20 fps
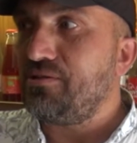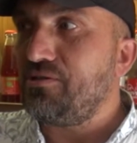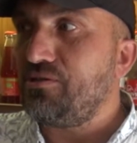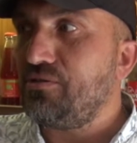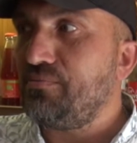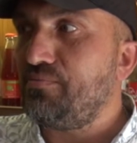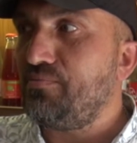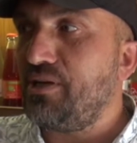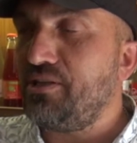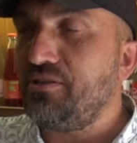
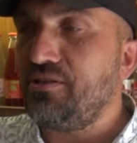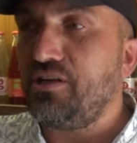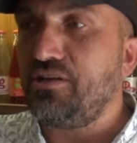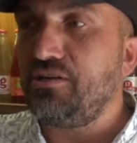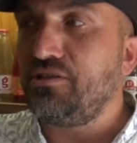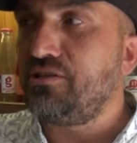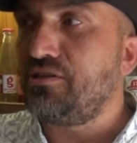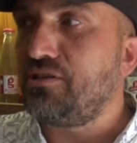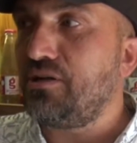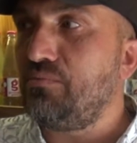Ee, ben de
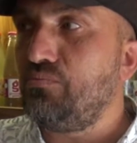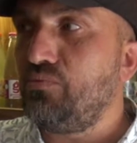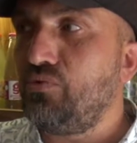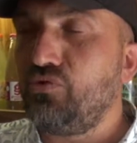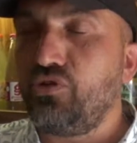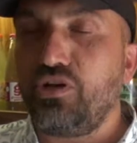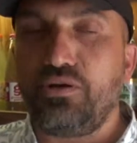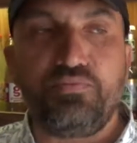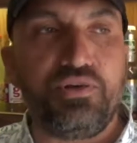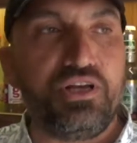
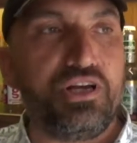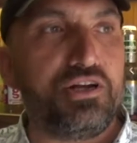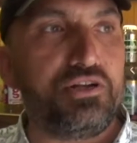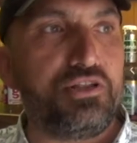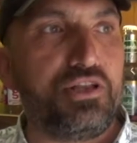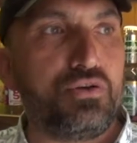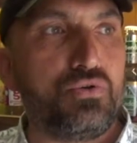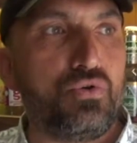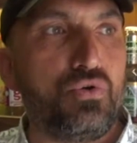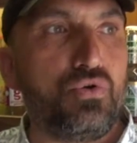İstanbul'da bir
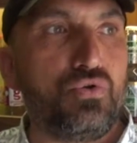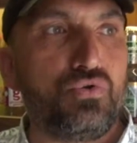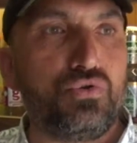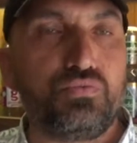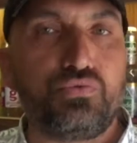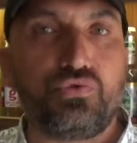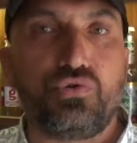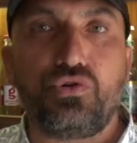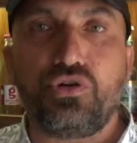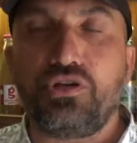yerden gördüm.
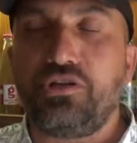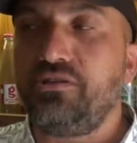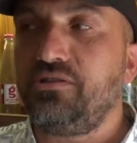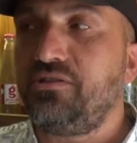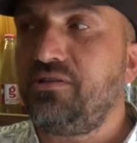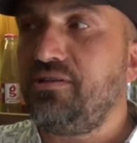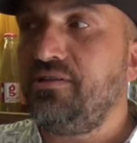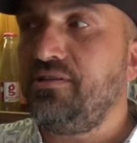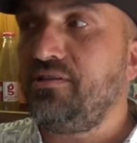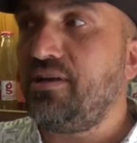Sonra in-
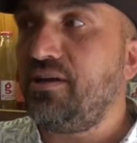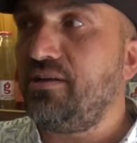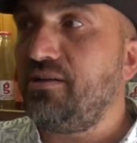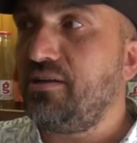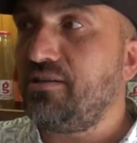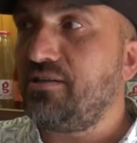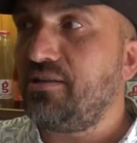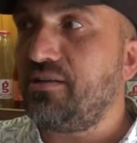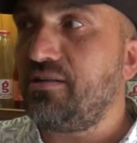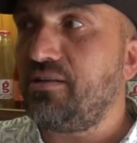
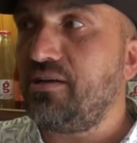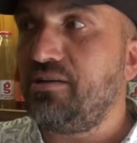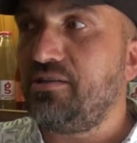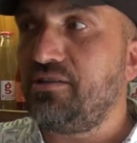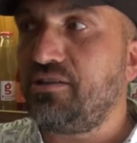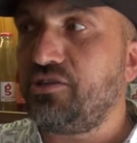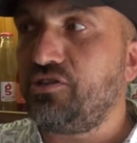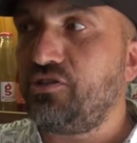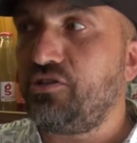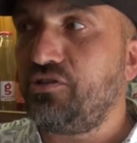internetten
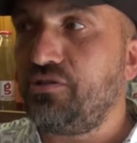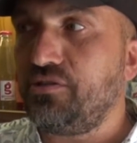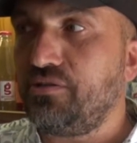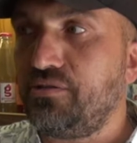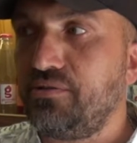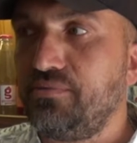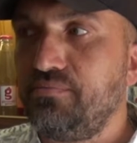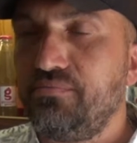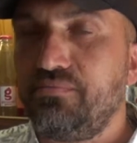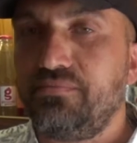
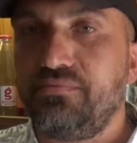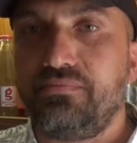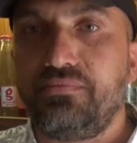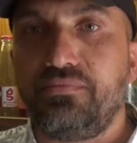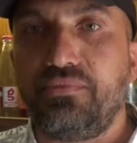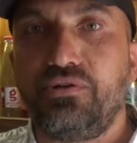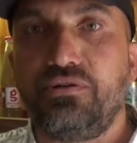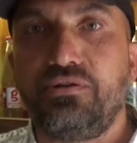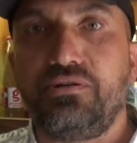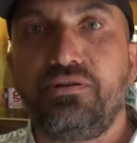araştırdım
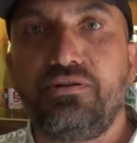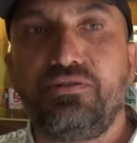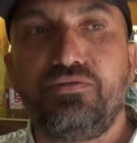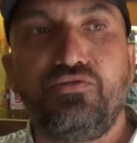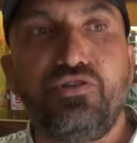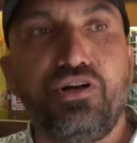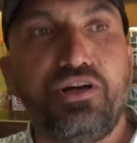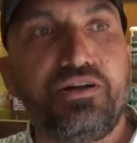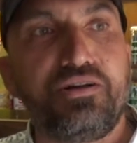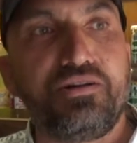ee,
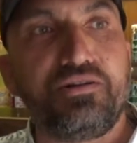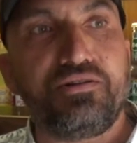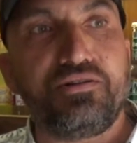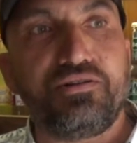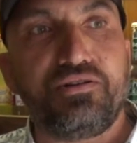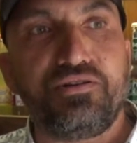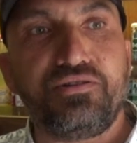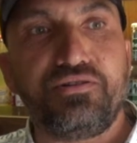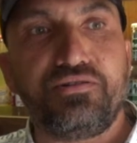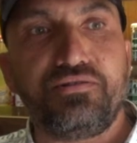ve
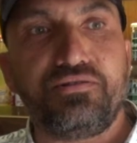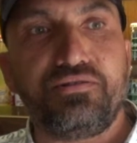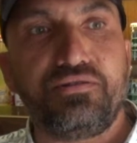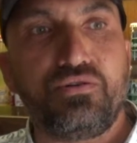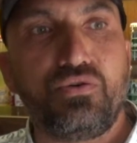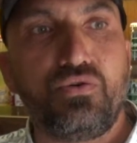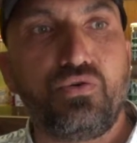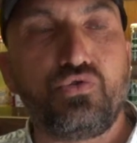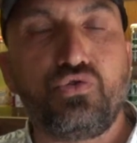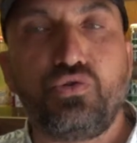e,
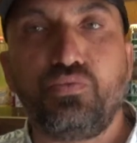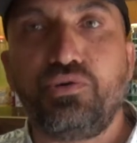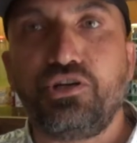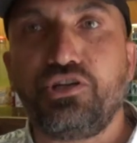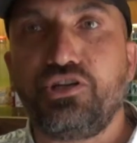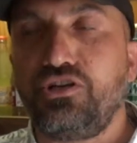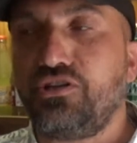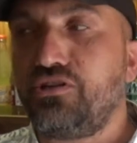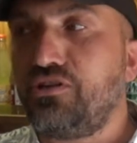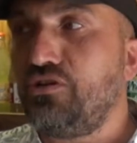hoşuma
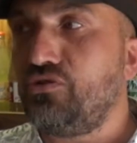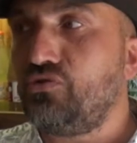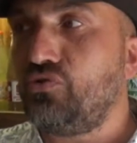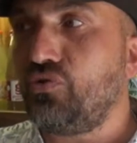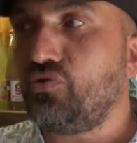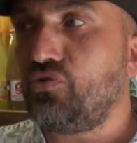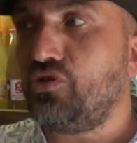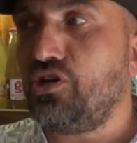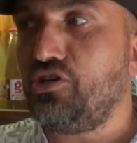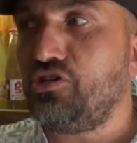gitti.
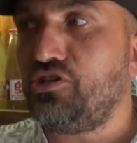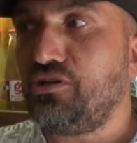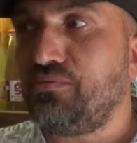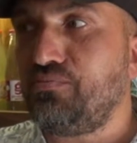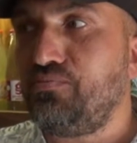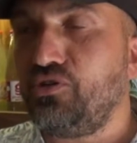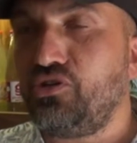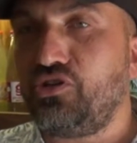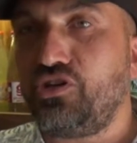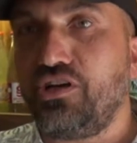Çok
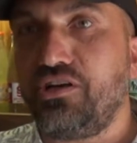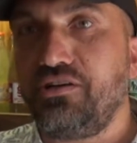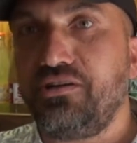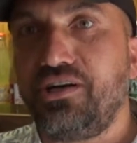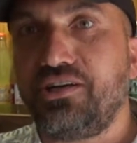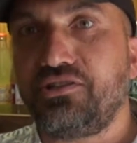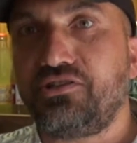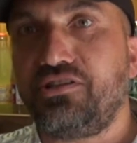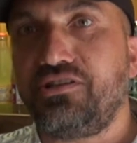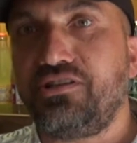değişik bir şey.
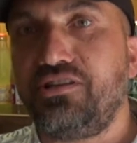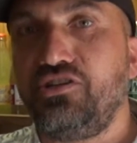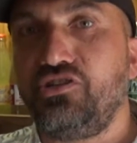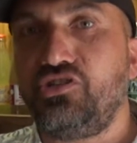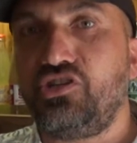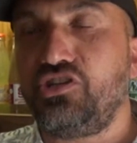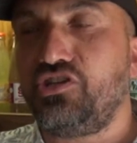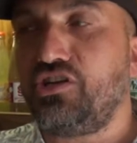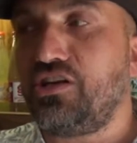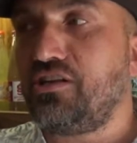Asitli
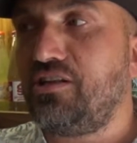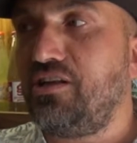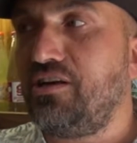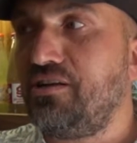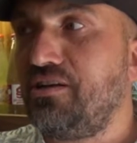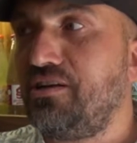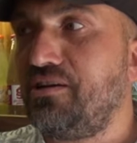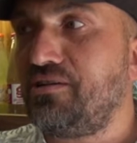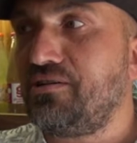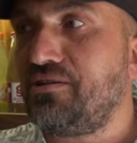
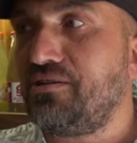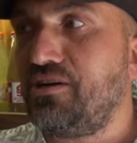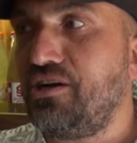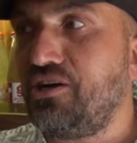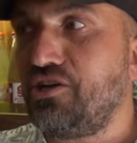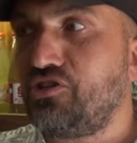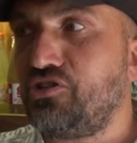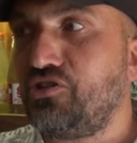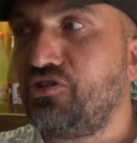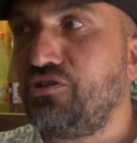içeceklere
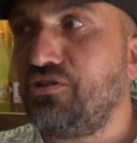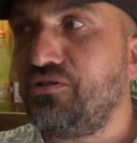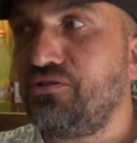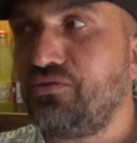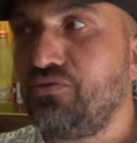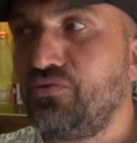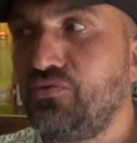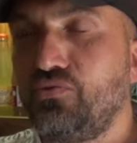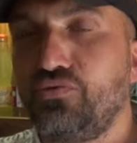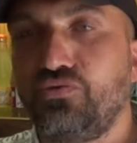karşı
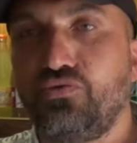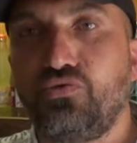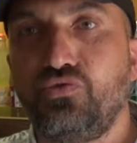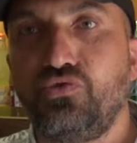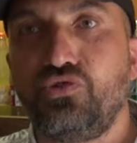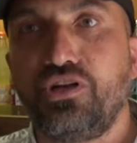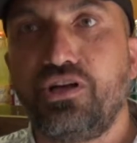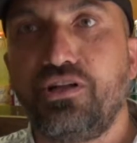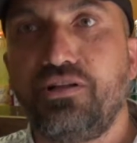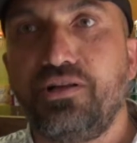
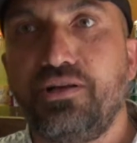güzel.